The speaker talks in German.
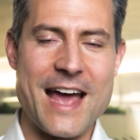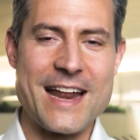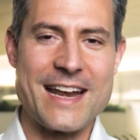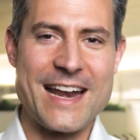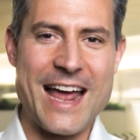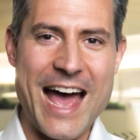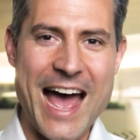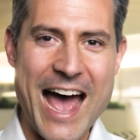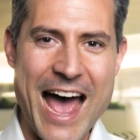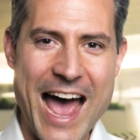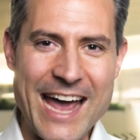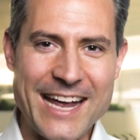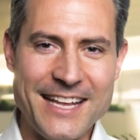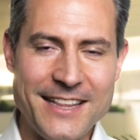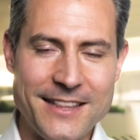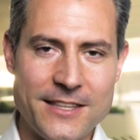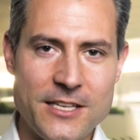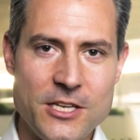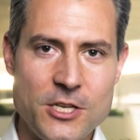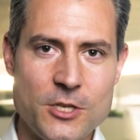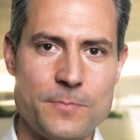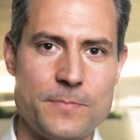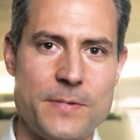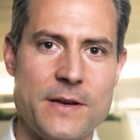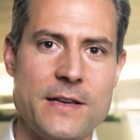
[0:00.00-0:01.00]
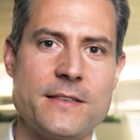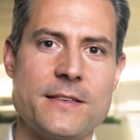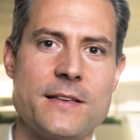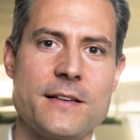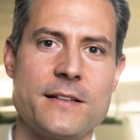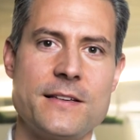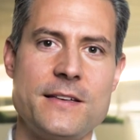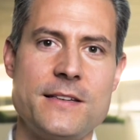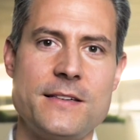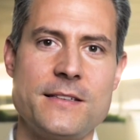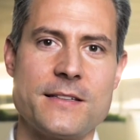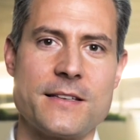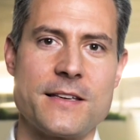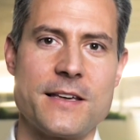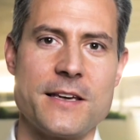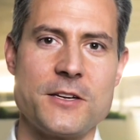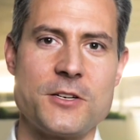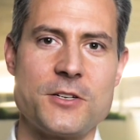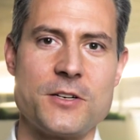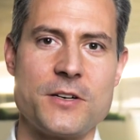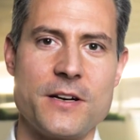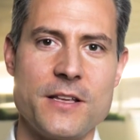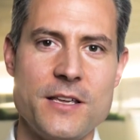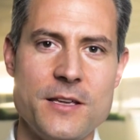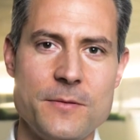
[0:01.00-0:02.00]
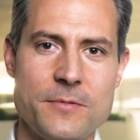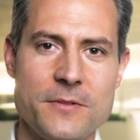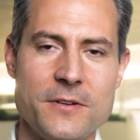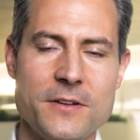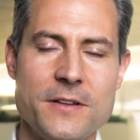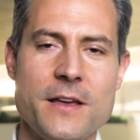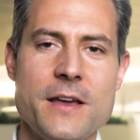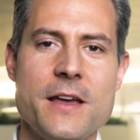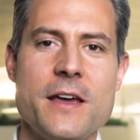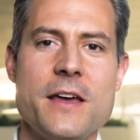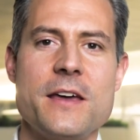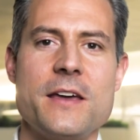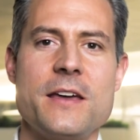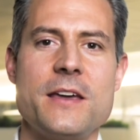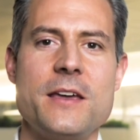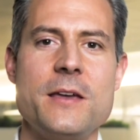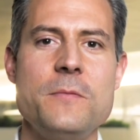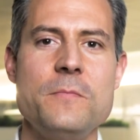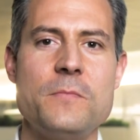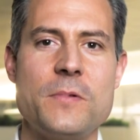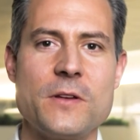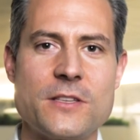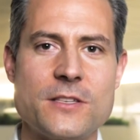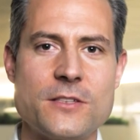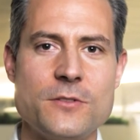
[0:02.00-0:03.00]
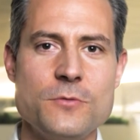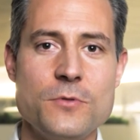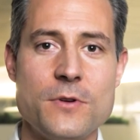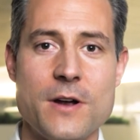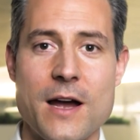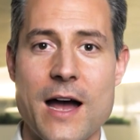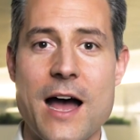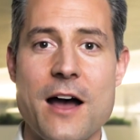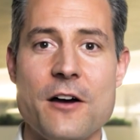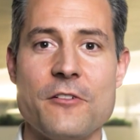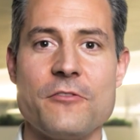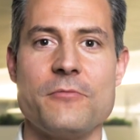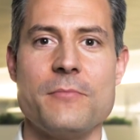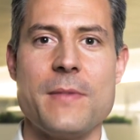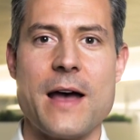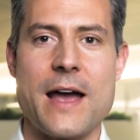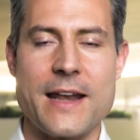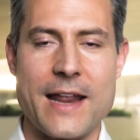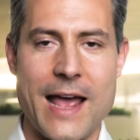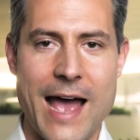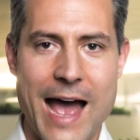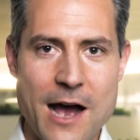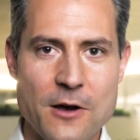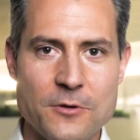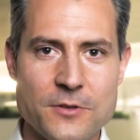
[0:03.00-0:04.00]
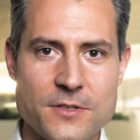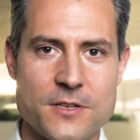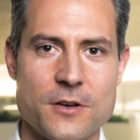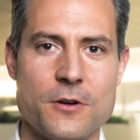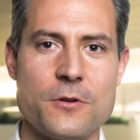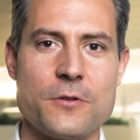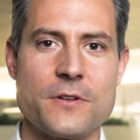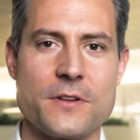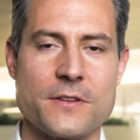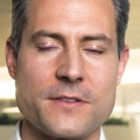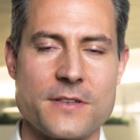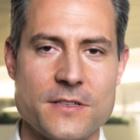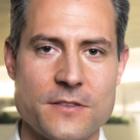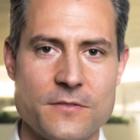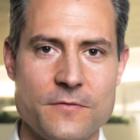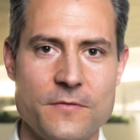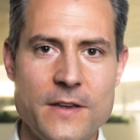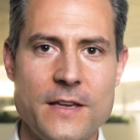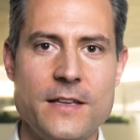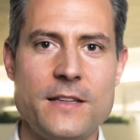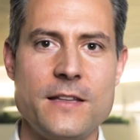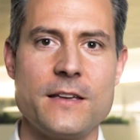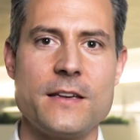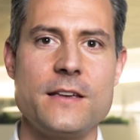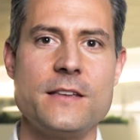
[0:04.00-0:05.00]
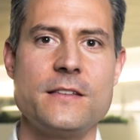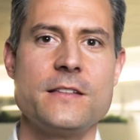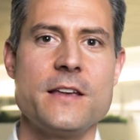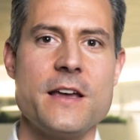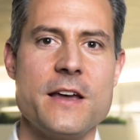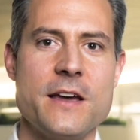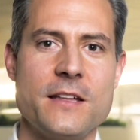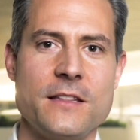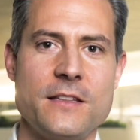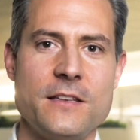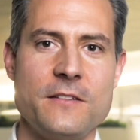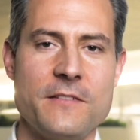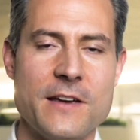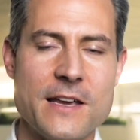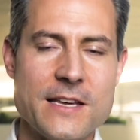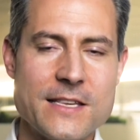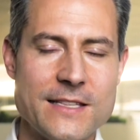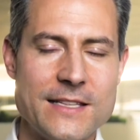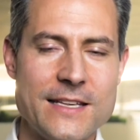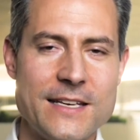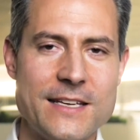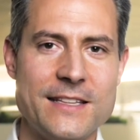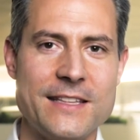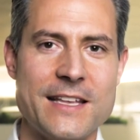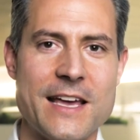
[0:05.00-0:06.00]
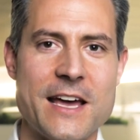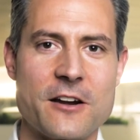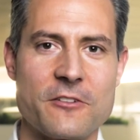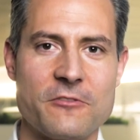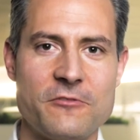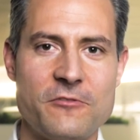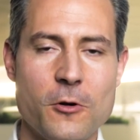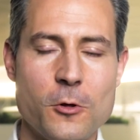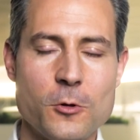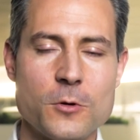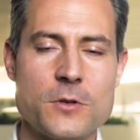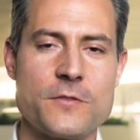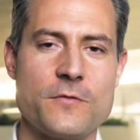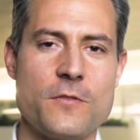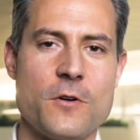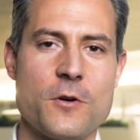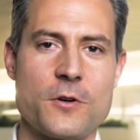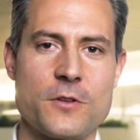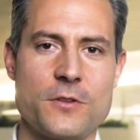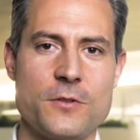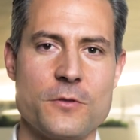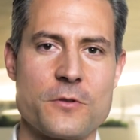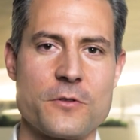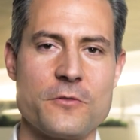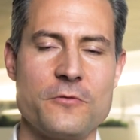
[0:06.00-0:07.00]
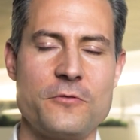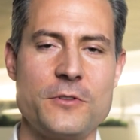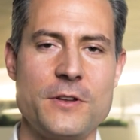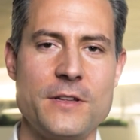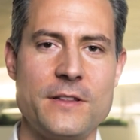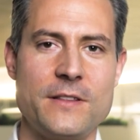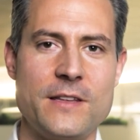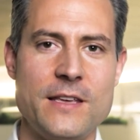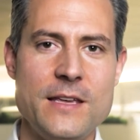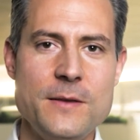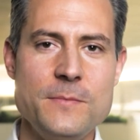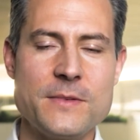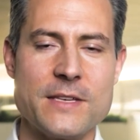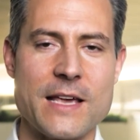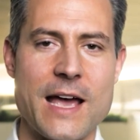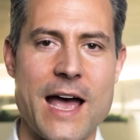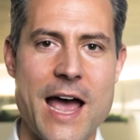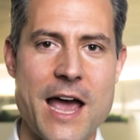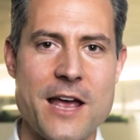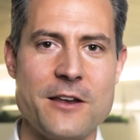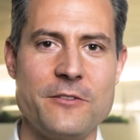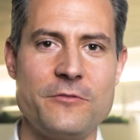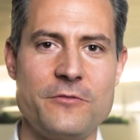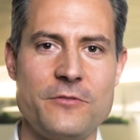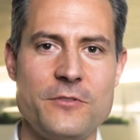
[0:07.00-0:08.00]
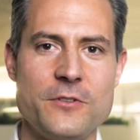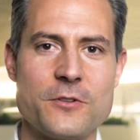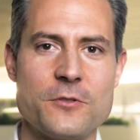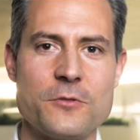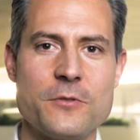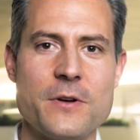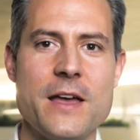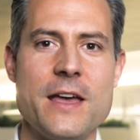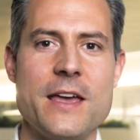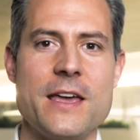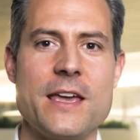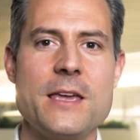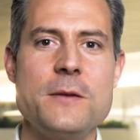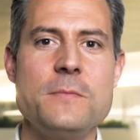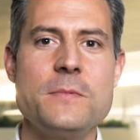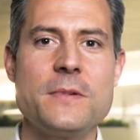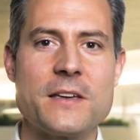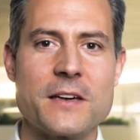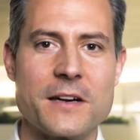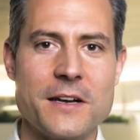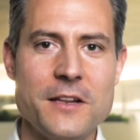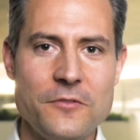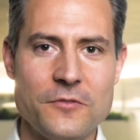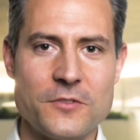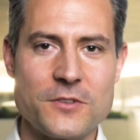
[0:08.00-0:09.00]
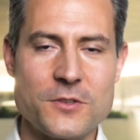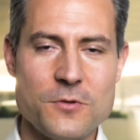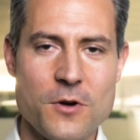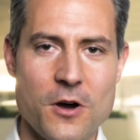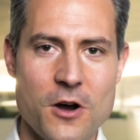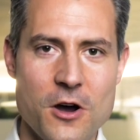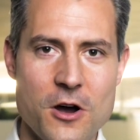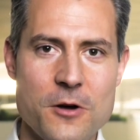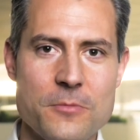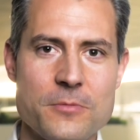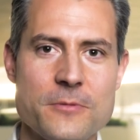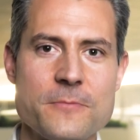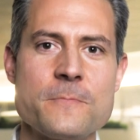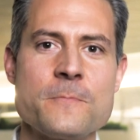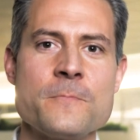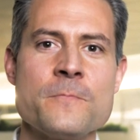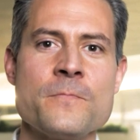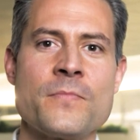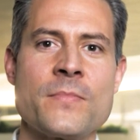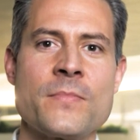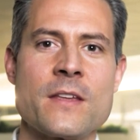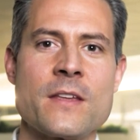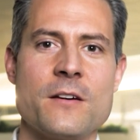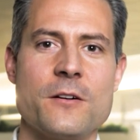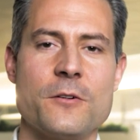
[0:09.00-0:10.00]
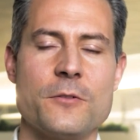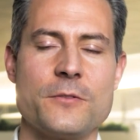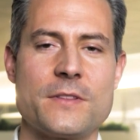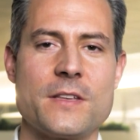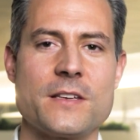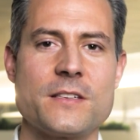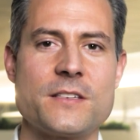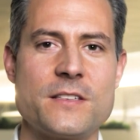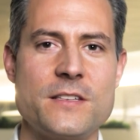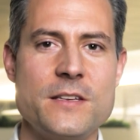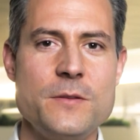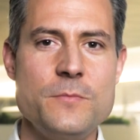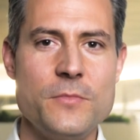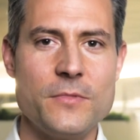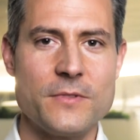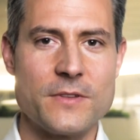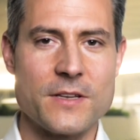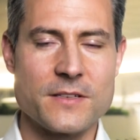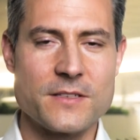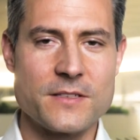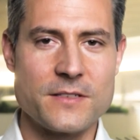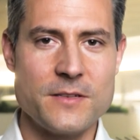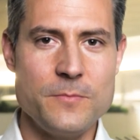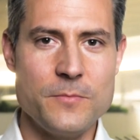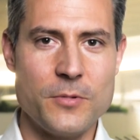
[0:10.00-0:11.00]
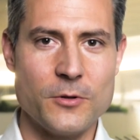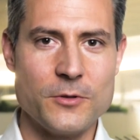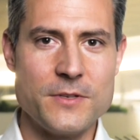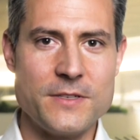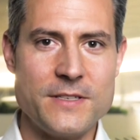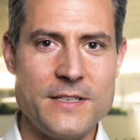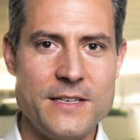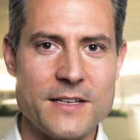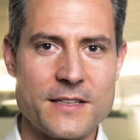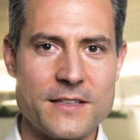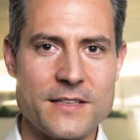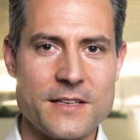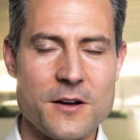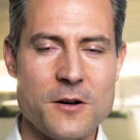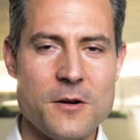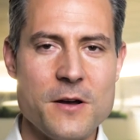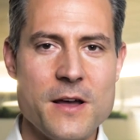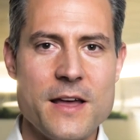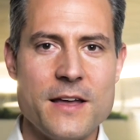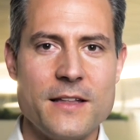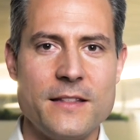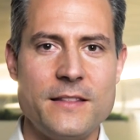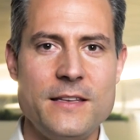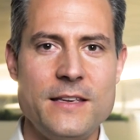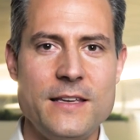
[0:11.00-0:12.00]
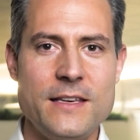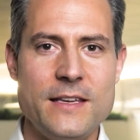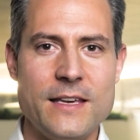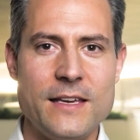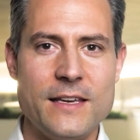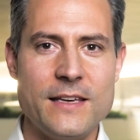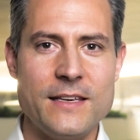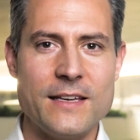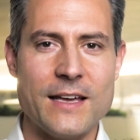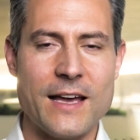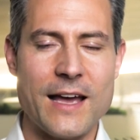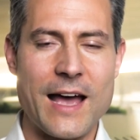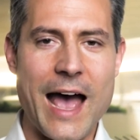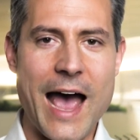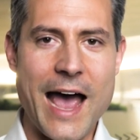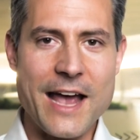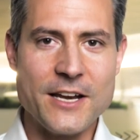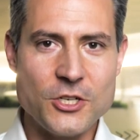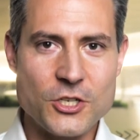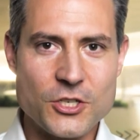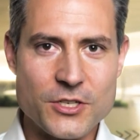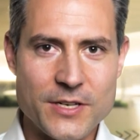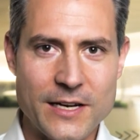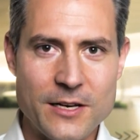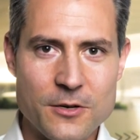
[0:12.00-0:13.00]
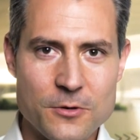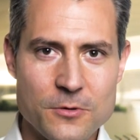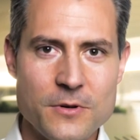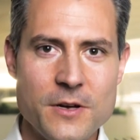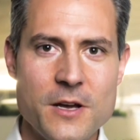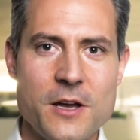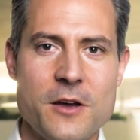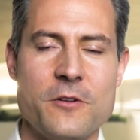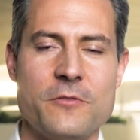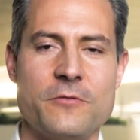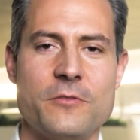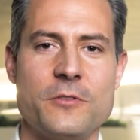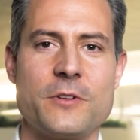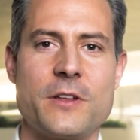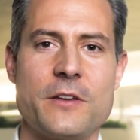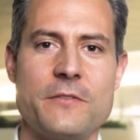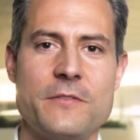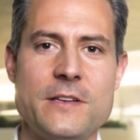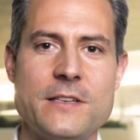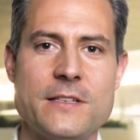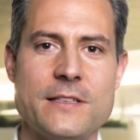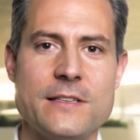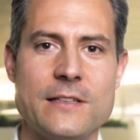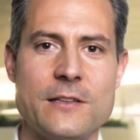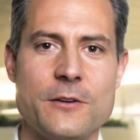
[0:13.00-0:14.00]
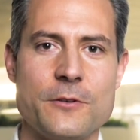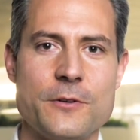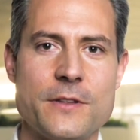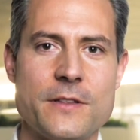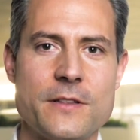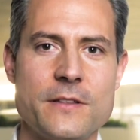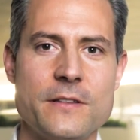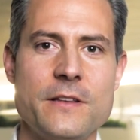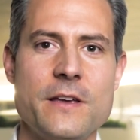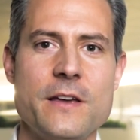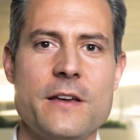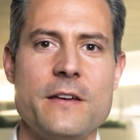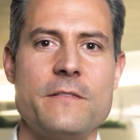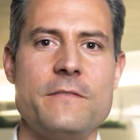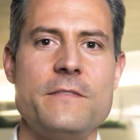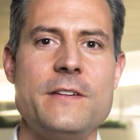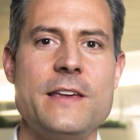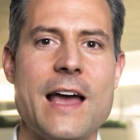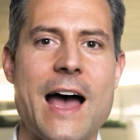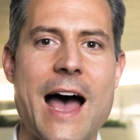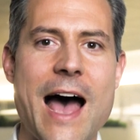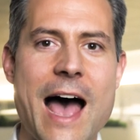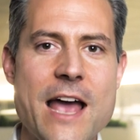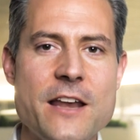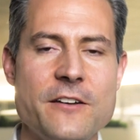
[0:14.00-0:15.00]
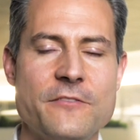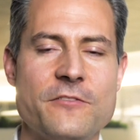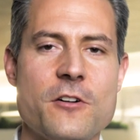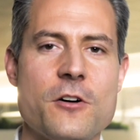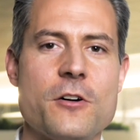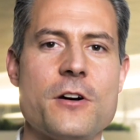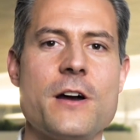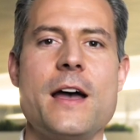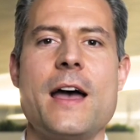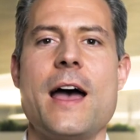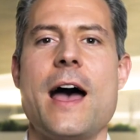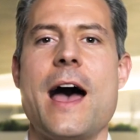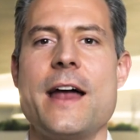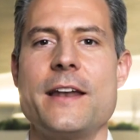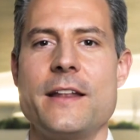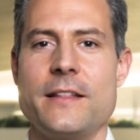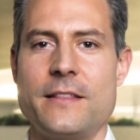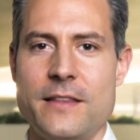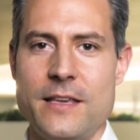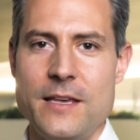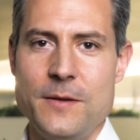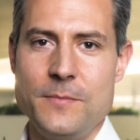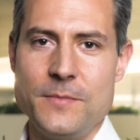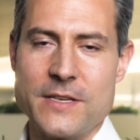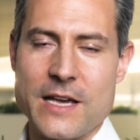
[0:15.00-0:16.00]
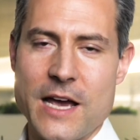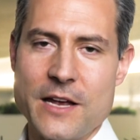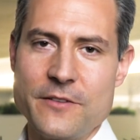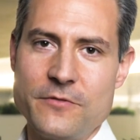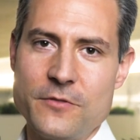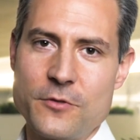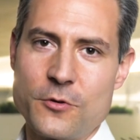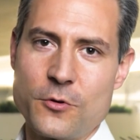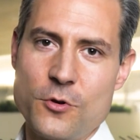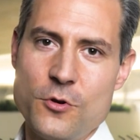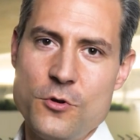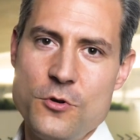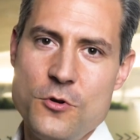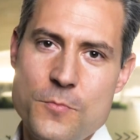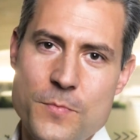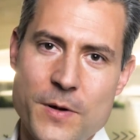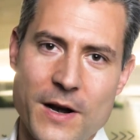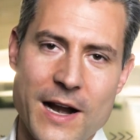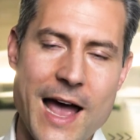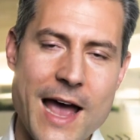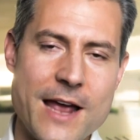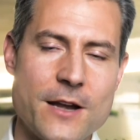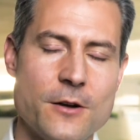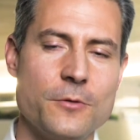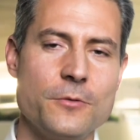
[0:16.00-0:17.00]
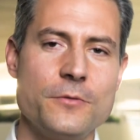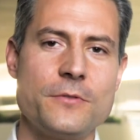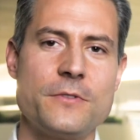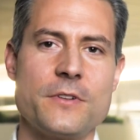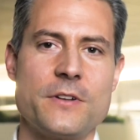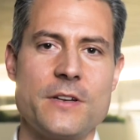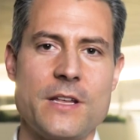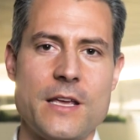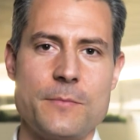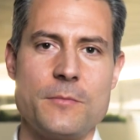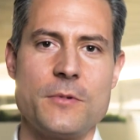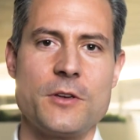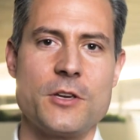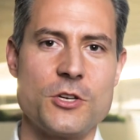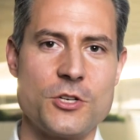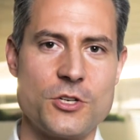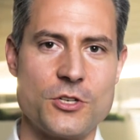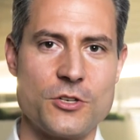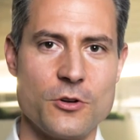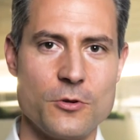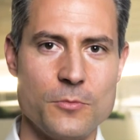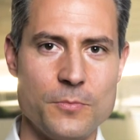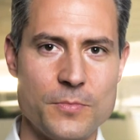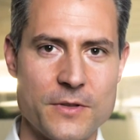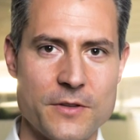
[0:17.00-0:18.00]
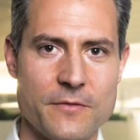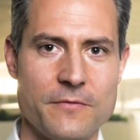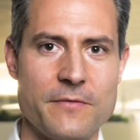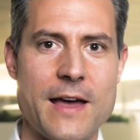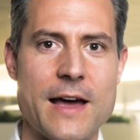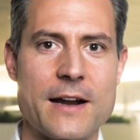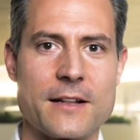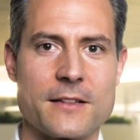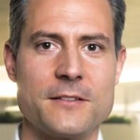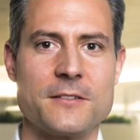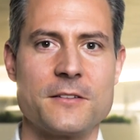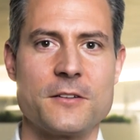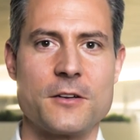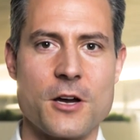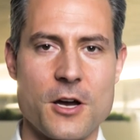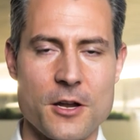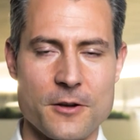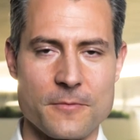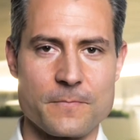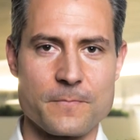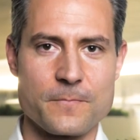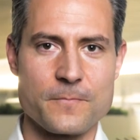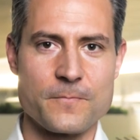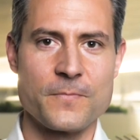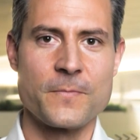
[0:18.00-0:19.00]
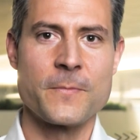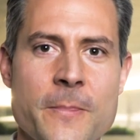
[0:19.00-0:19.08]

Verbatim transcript: ein IT-Spezialist geschrieben in Bezug auf meine Aussagen, dass es wichtig ist, die wesentlichen Erfolgsfaktoren für die Teams-Einführung im Griff zu haben. Und das, das symbolisiert ja die Einstellung von gewissen Leuten, wie einfach eine Teams-Einführung über ein Unternehmen gestülpt werden kann.